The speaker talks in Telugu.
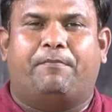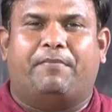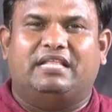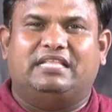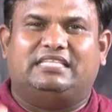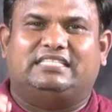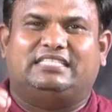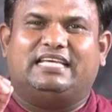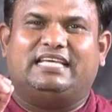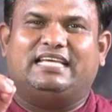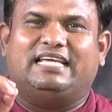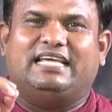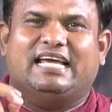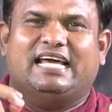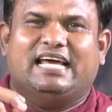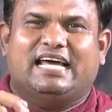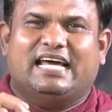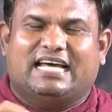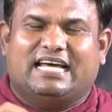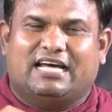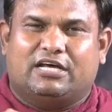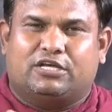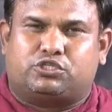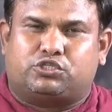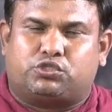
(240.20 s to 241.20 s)
మంచి
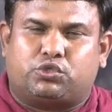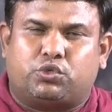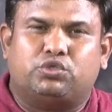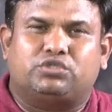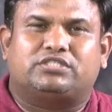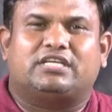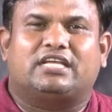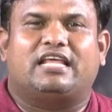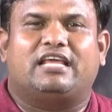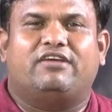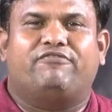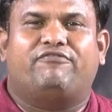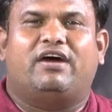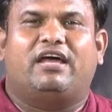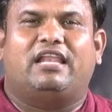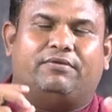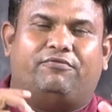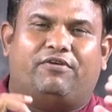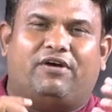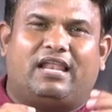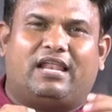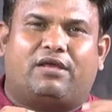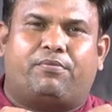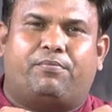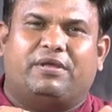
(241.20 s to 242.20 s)
సూచన ఇవ్వాలి
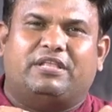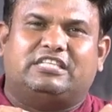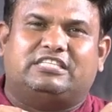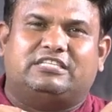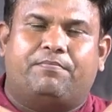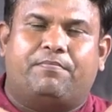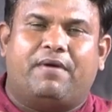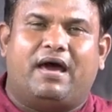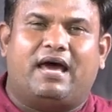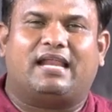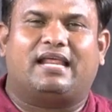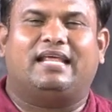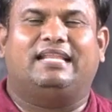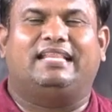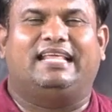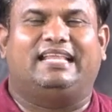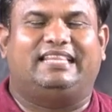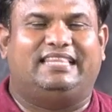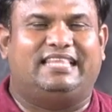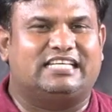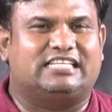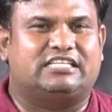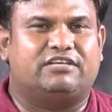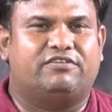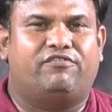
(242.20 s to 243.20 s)
వాళ్ళకి మంచి
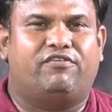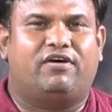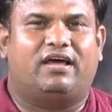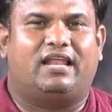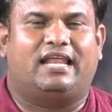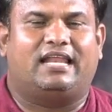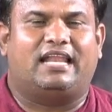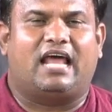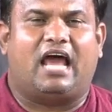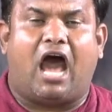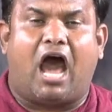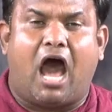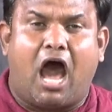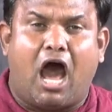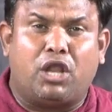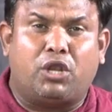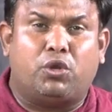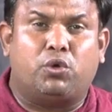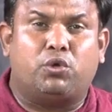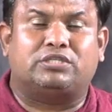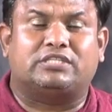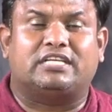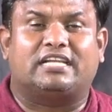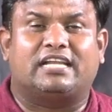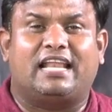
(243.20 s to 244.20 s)
మార్గనిర్దేశం ఇవ్వాలనే
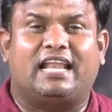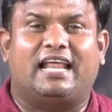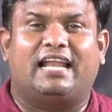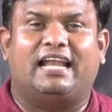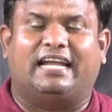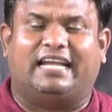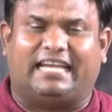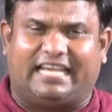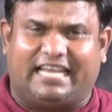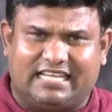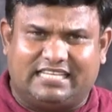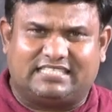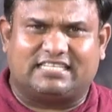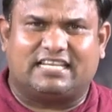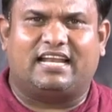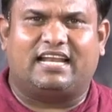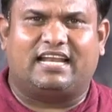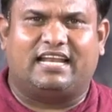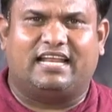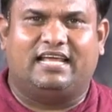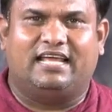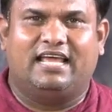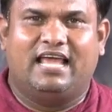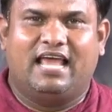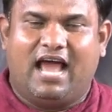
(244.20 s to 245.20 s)
ఆలోచన లేని
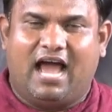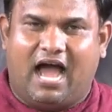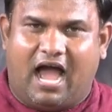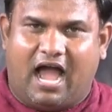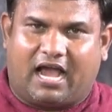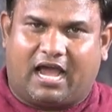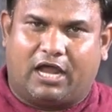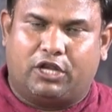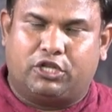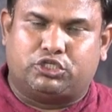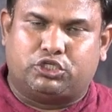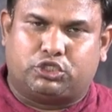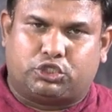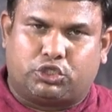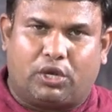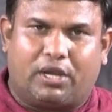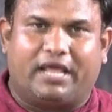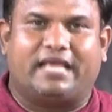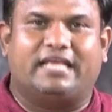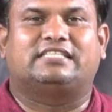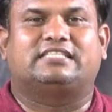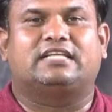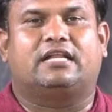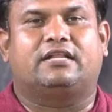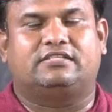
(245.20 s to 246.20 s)
టీచర్లని అక్కడి నుంచి
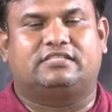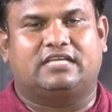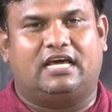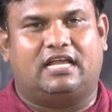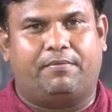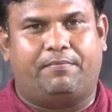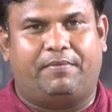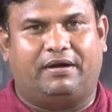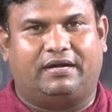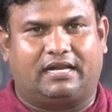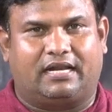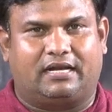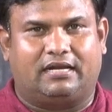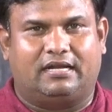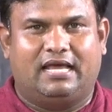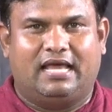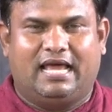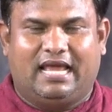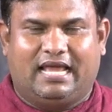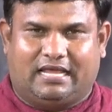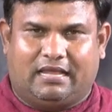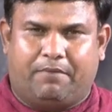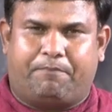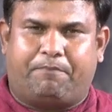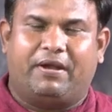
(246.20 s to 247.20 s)
తొలగించడం చాలా బెటర్
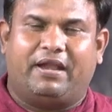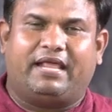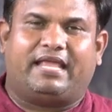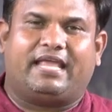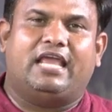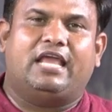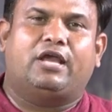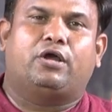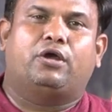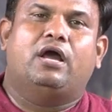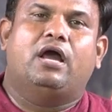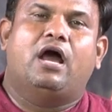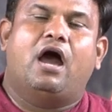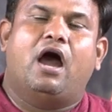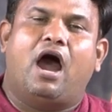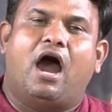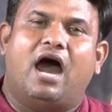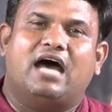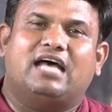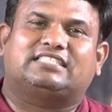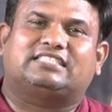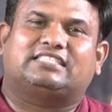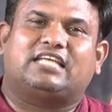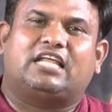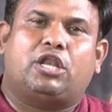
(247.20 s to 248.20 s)
ఇప్పటికే
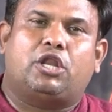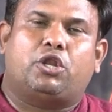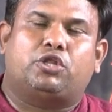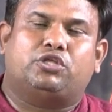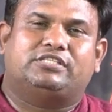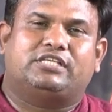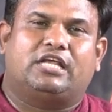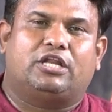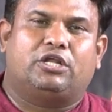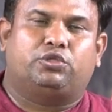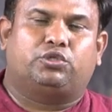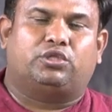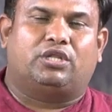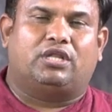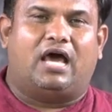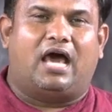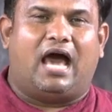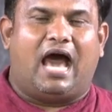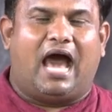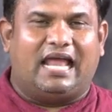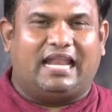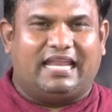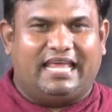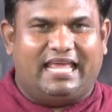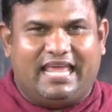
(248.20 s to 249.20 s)
హాస్టళ్లలో జరుగుతున్న
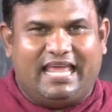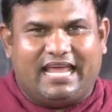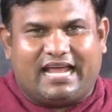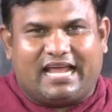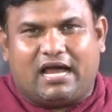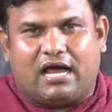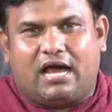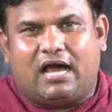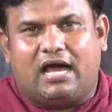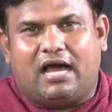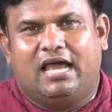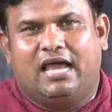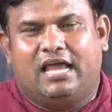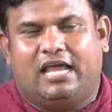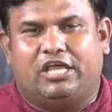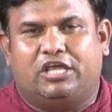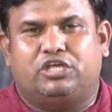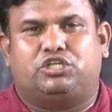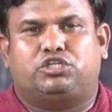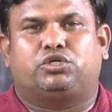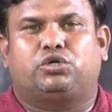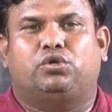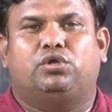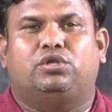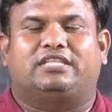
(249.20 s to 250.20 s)
అనేక
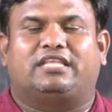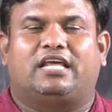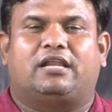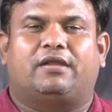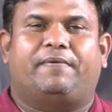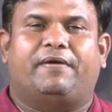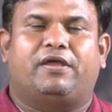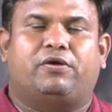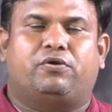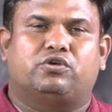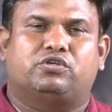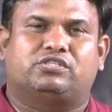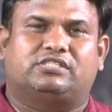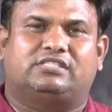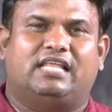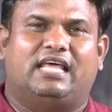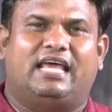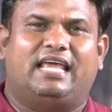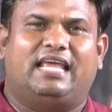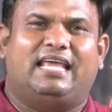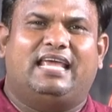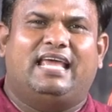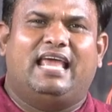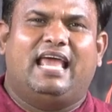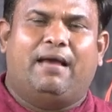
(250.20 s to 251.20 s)
ఇష్యూలు తెరపైకి
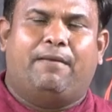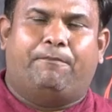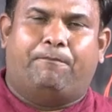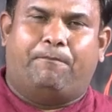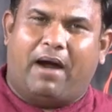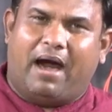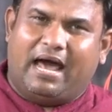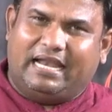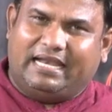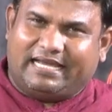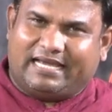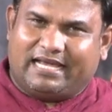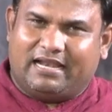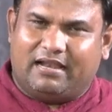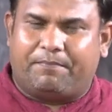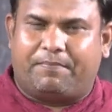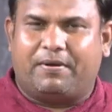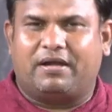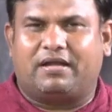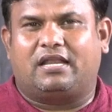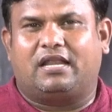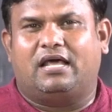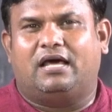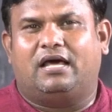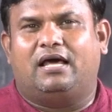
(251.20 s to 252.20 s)
వస్తున్నాయి బాలికల
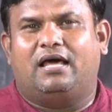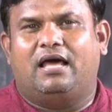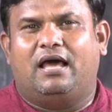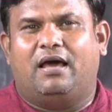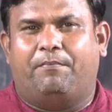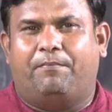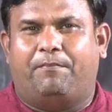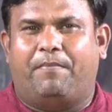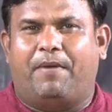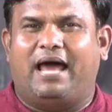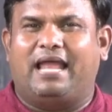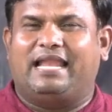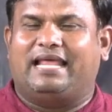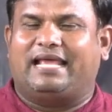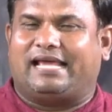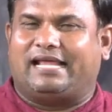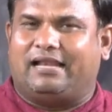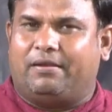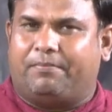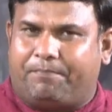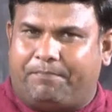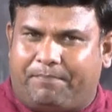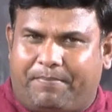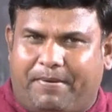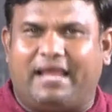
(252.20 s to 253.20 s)
పట్ల బాలికల
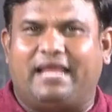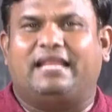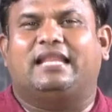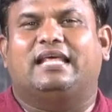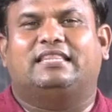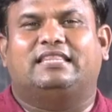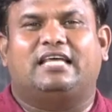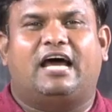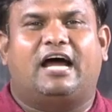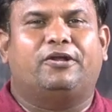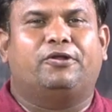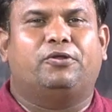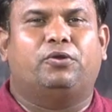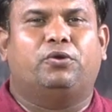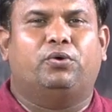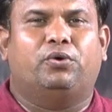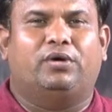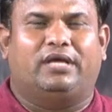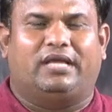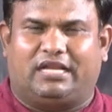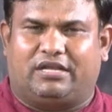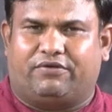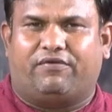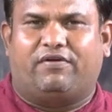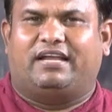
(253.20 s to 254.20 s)
పైన దాడులు
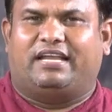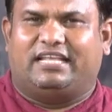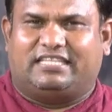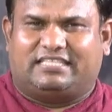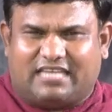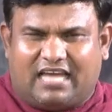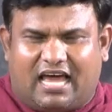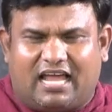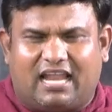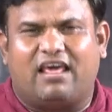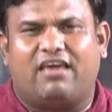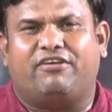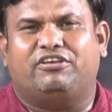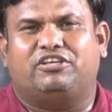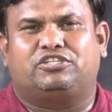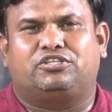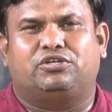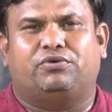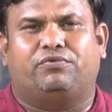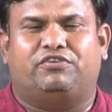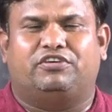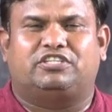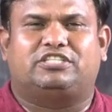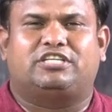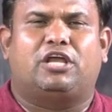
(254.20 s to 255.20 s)
ఇటువంటి చాలా ఇష్యూ
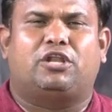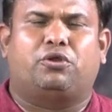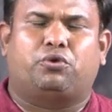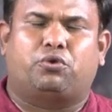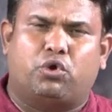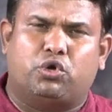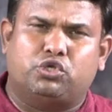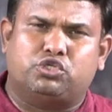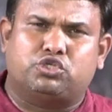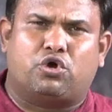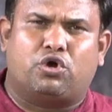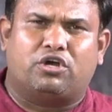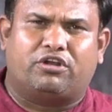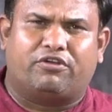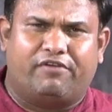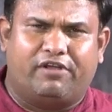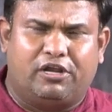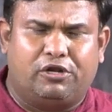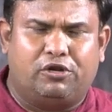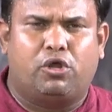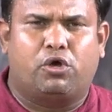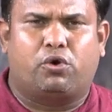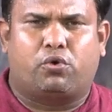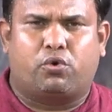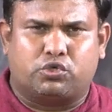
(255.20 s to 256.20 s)
విషయాలు రోజుకోటి
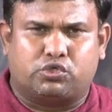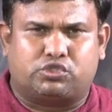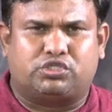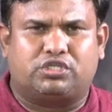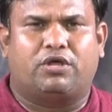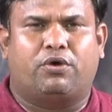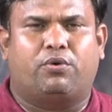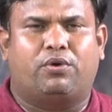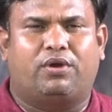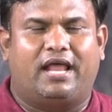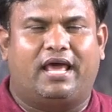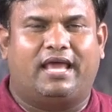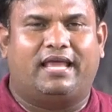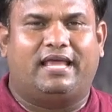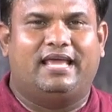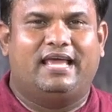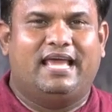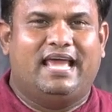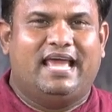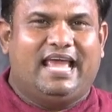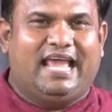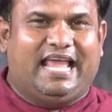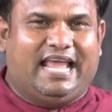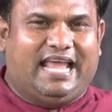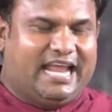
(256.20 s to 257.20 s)
వెలుగులోకి వస్తూనే ఉన్నాయి
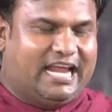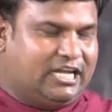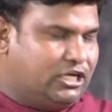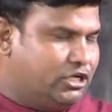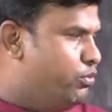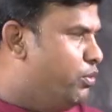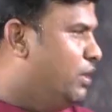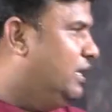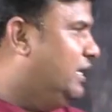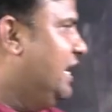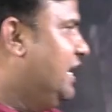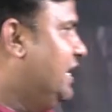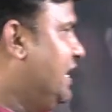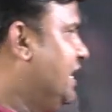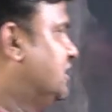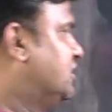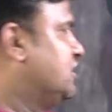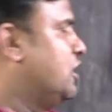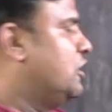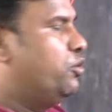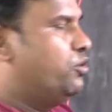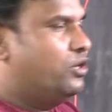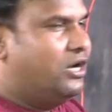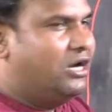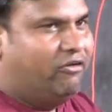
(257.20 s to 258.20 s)
ఇటువంటి
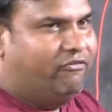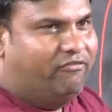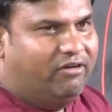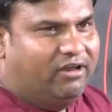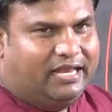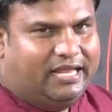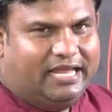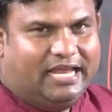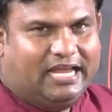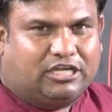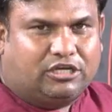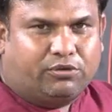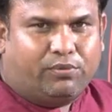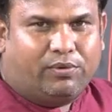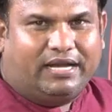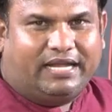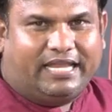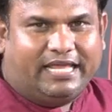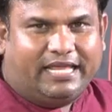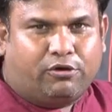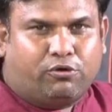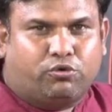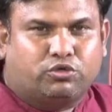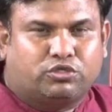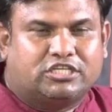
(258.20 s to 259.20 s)
టీచర్లు ఉండడం వల్ల ఇటువంటి
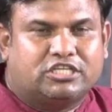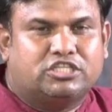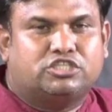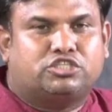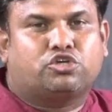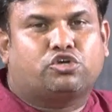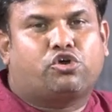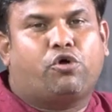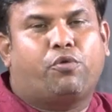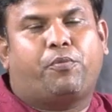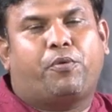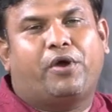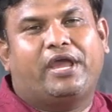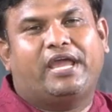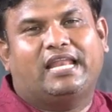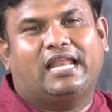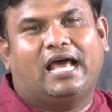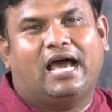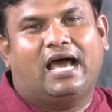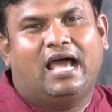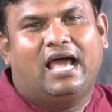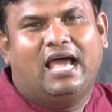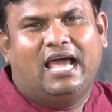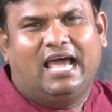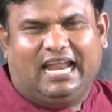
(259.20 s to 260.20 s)
కుచించుకుపోయిన
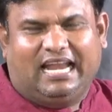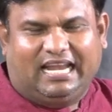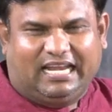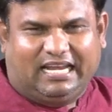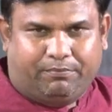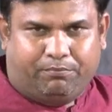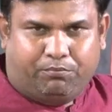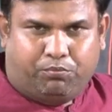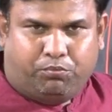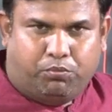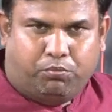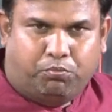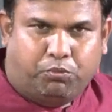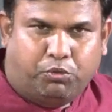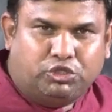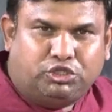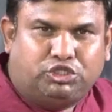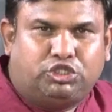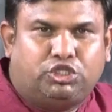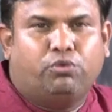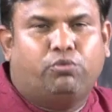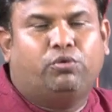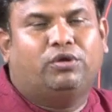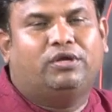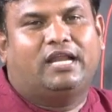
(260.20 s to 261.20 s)

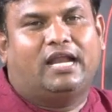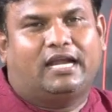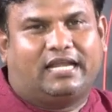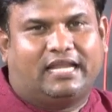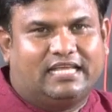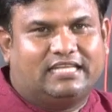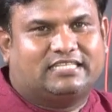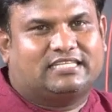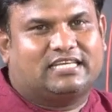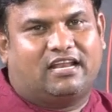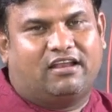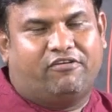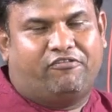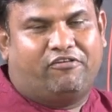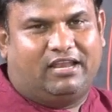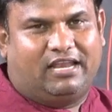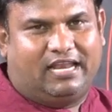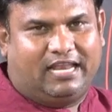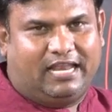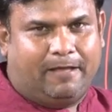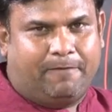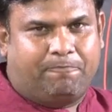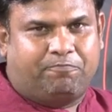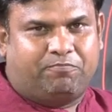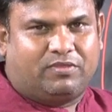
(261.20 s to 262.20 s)
బుద్ధి ఉన్న టీచర్ల
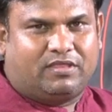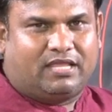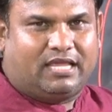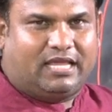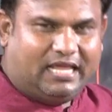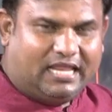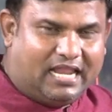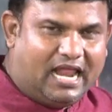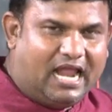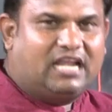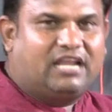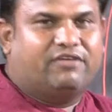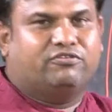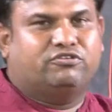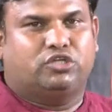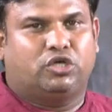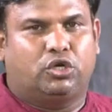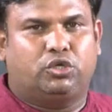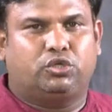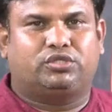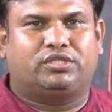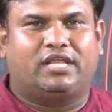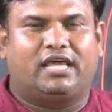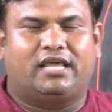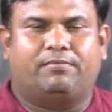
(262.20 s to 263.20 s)
వల్లనే ఇలాంటివి
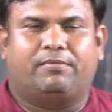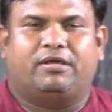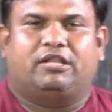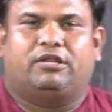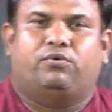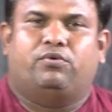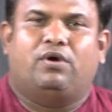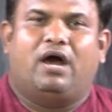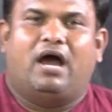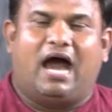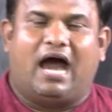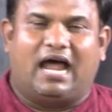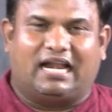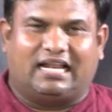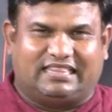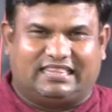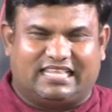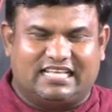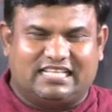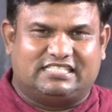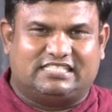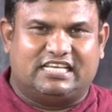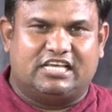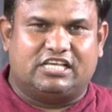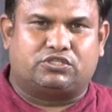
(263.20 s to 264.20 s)
జరుగుతున్నాయని మనం
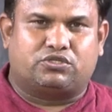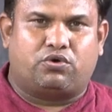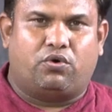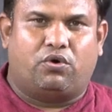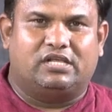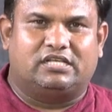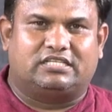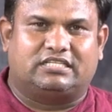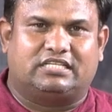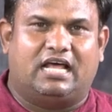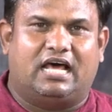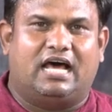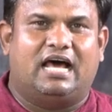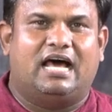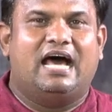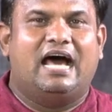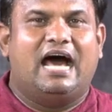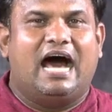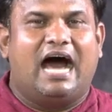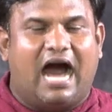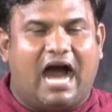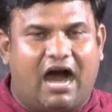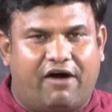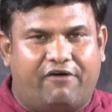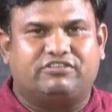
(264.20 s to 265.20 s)
అర్థం చేసుకోవాల్సిన
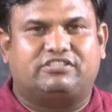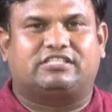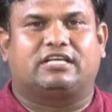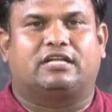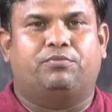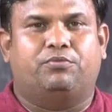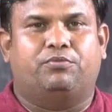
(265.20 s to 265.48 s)
అవసరం